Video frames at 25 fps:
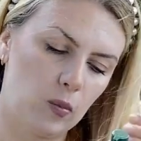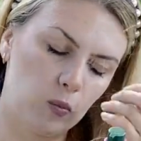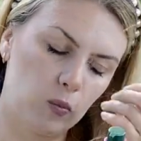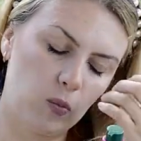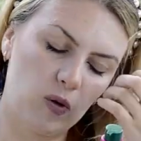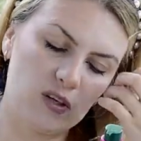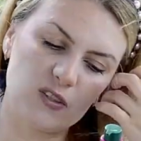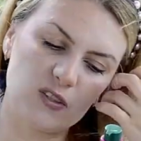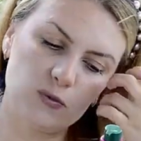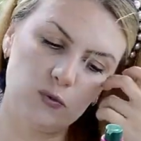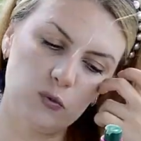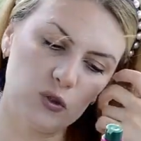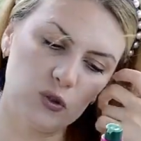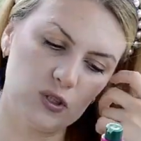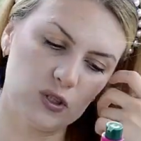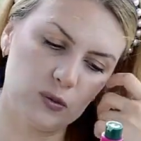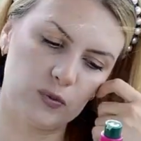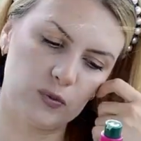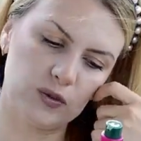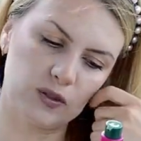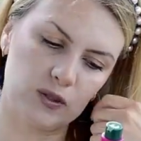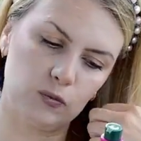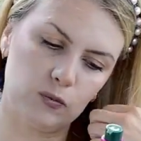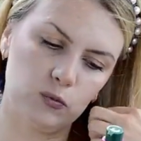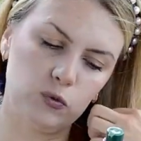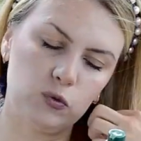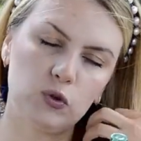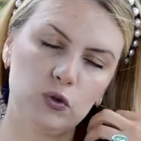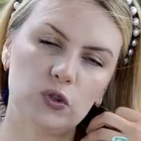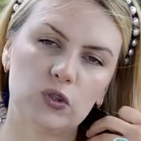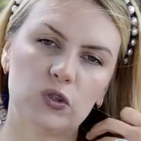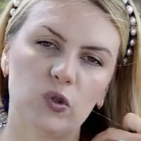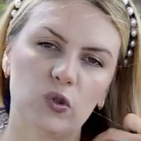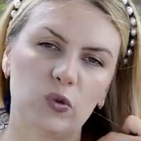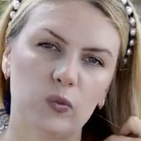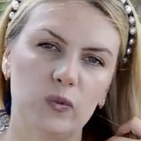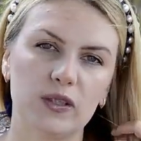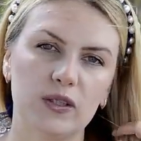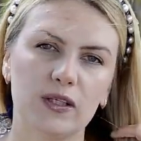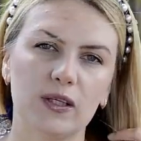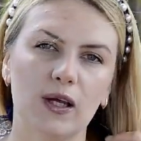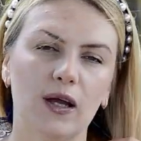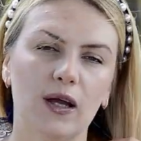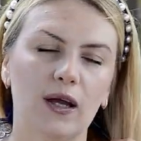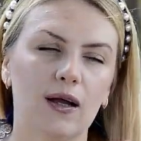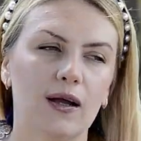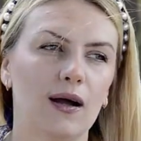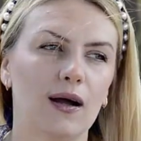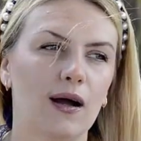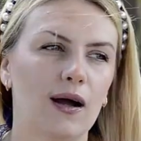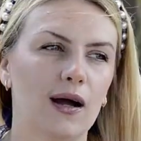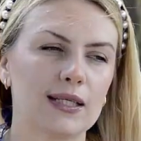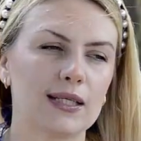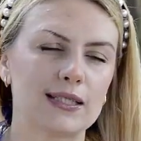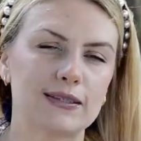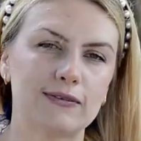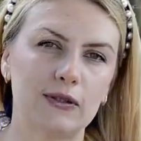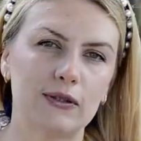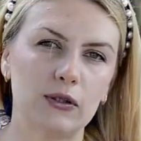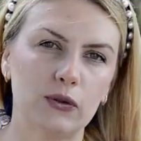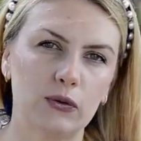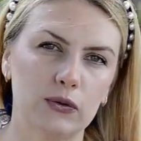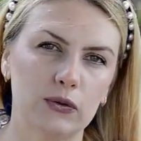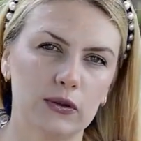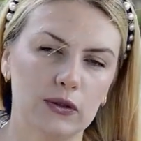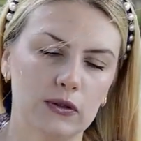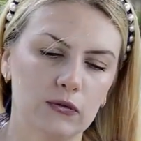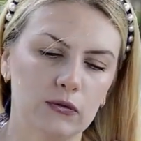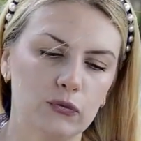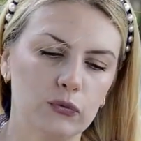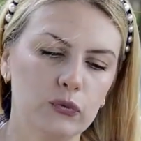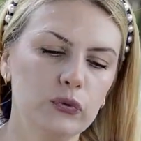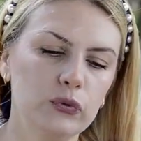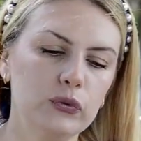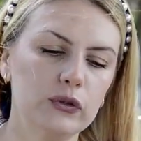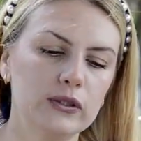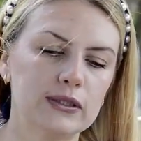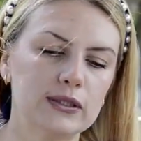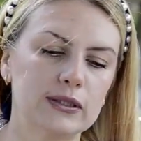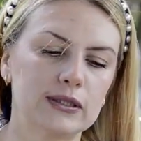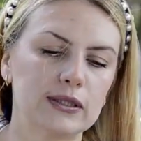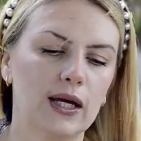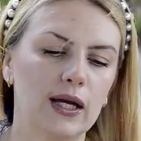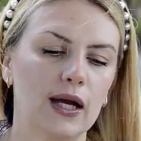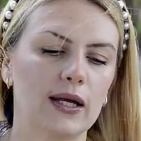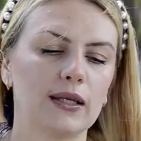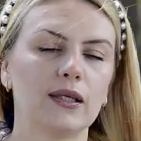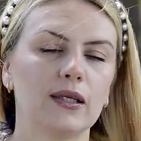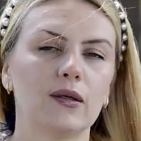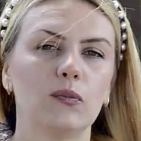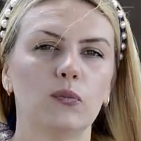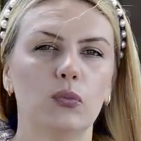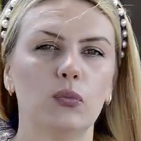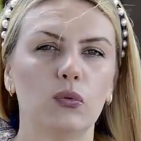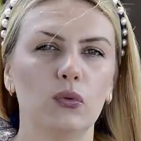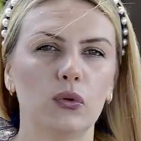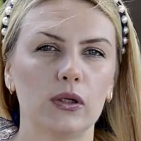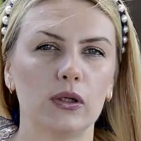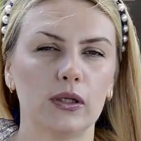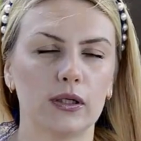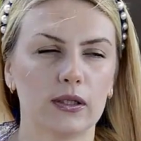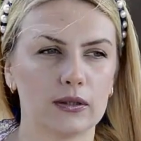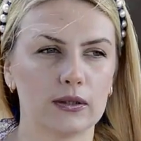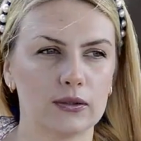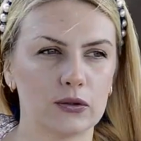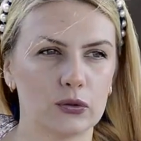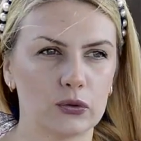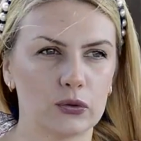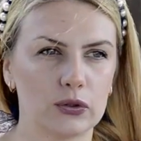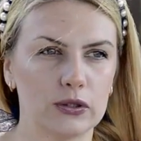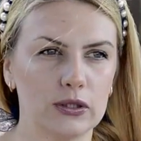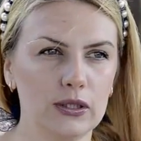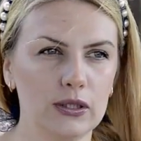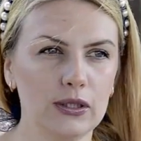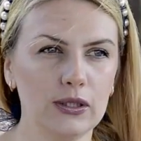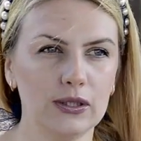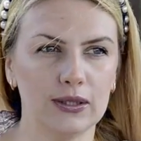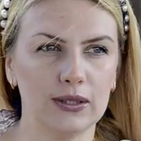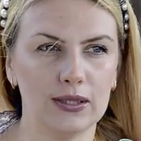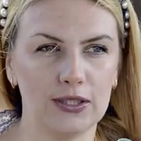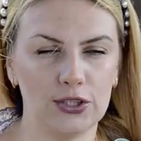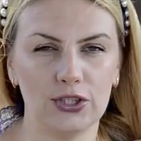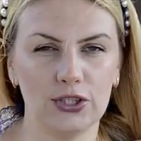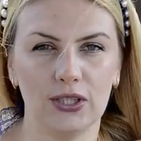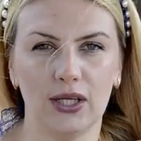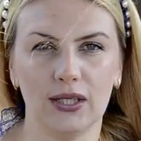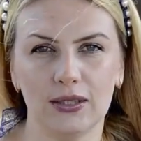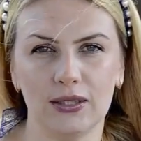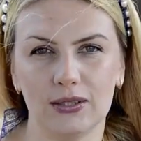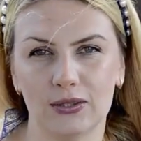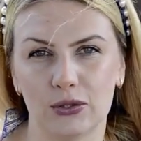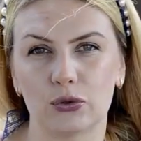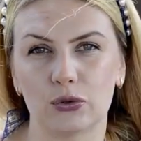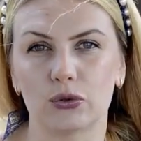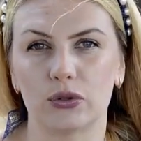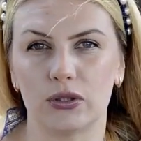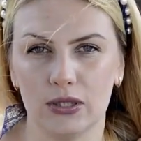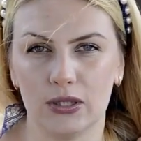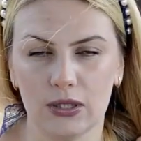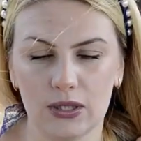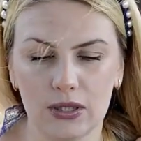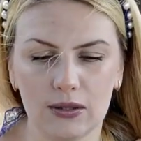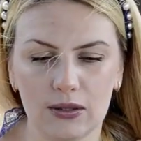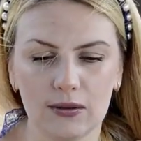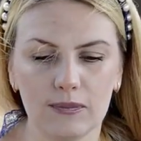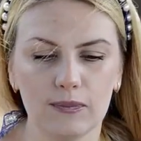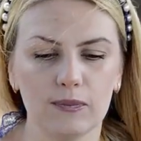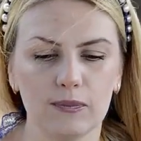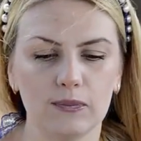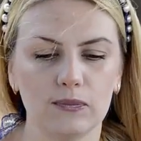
Возможно, потому что у меня осветленные волосы, они более сухие, точнее, они сухие,